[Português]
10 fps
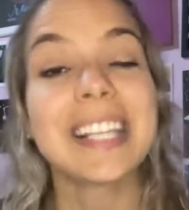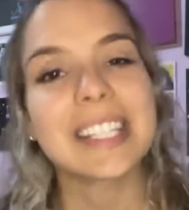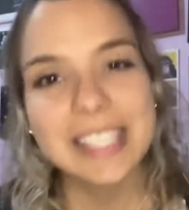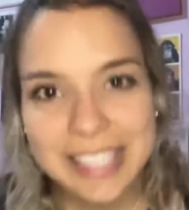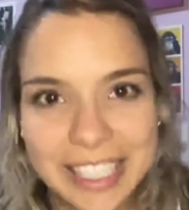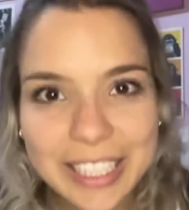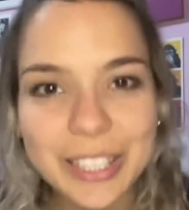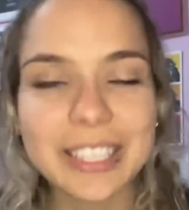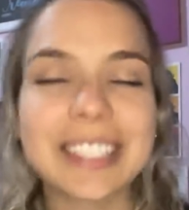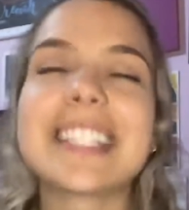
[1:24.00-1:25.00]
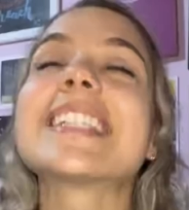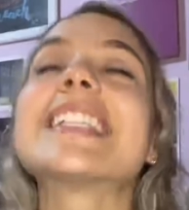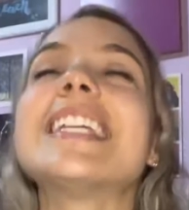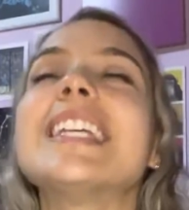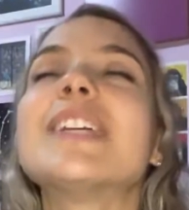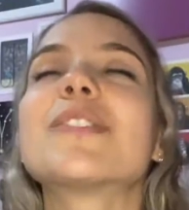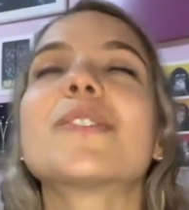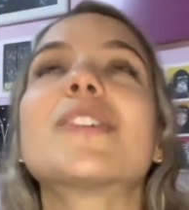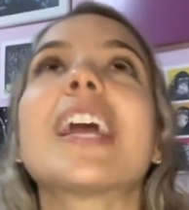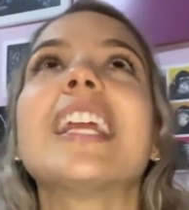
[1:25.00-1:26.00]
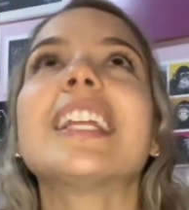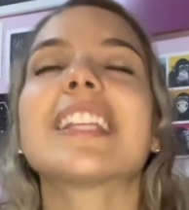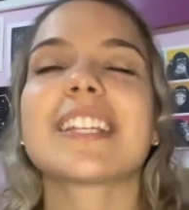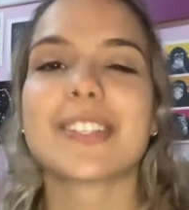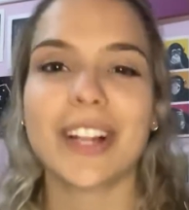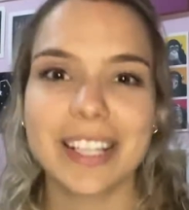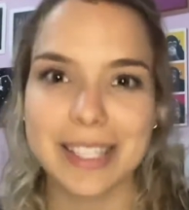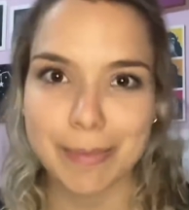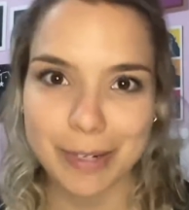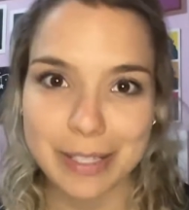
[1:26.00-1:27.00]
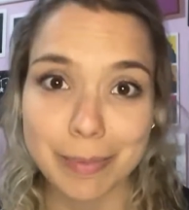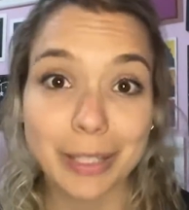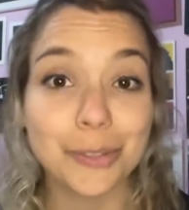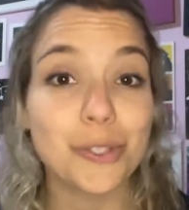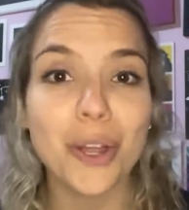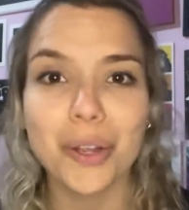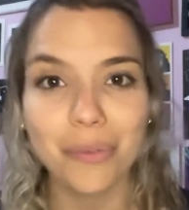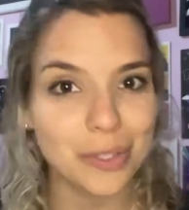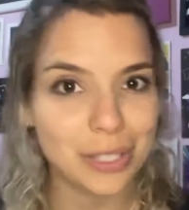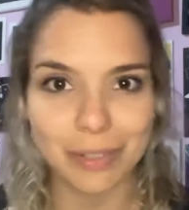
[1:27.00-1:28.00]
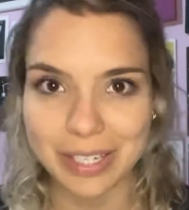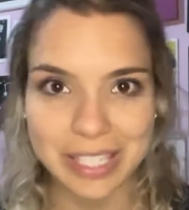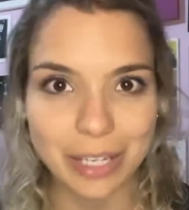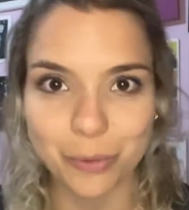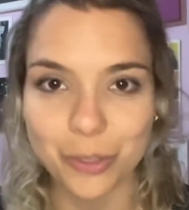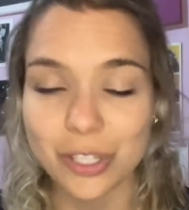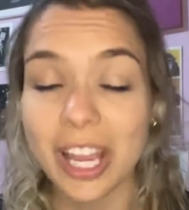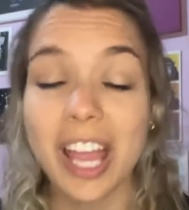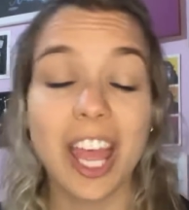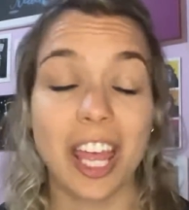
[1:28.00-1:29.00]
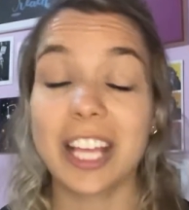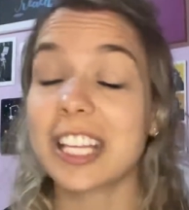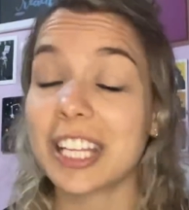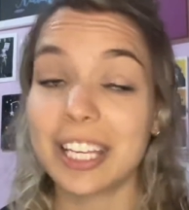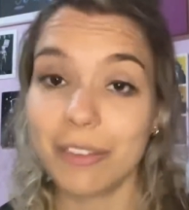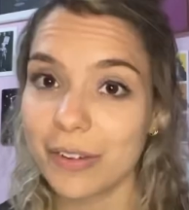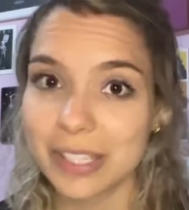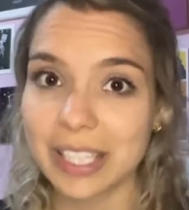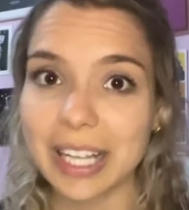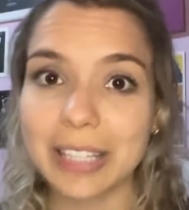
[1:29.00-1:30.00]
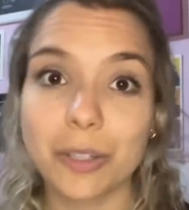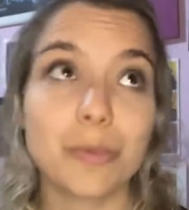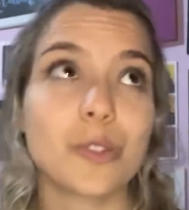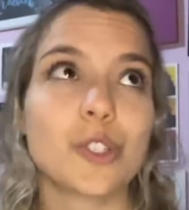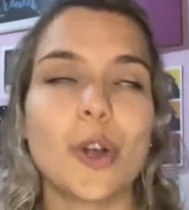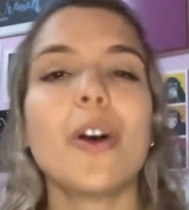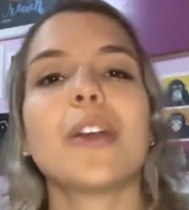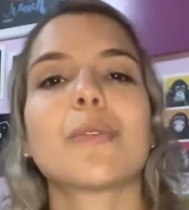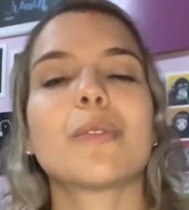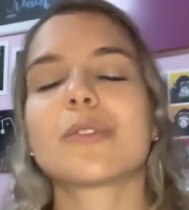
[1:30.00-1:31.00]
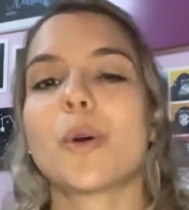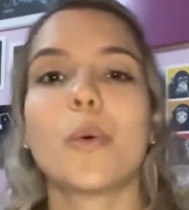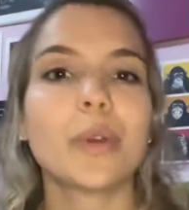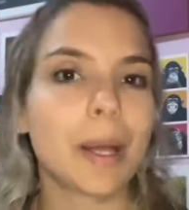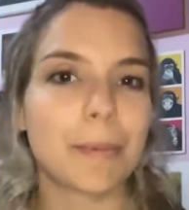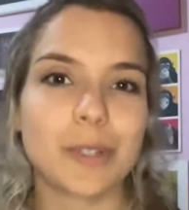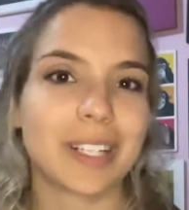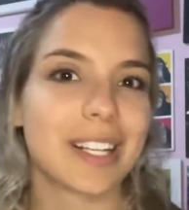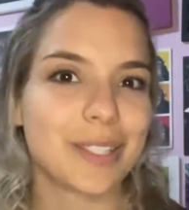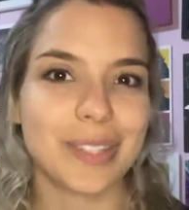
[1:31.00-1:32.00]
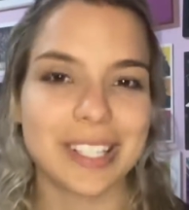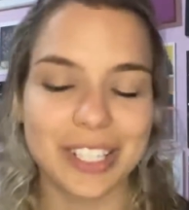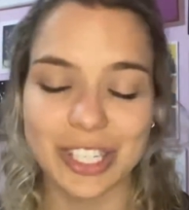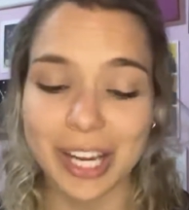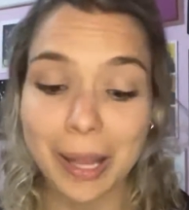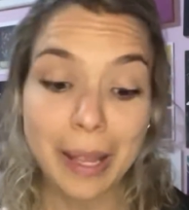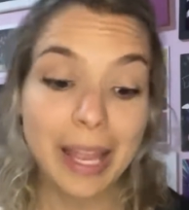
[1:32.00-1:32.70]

Sim, Sim, hoje é o Dia Internacional da Isabel Nascimento. Só eu faço aniversário hoje. É incrível essa data, como só eu sou a única pessoa que nasceu nesse dia.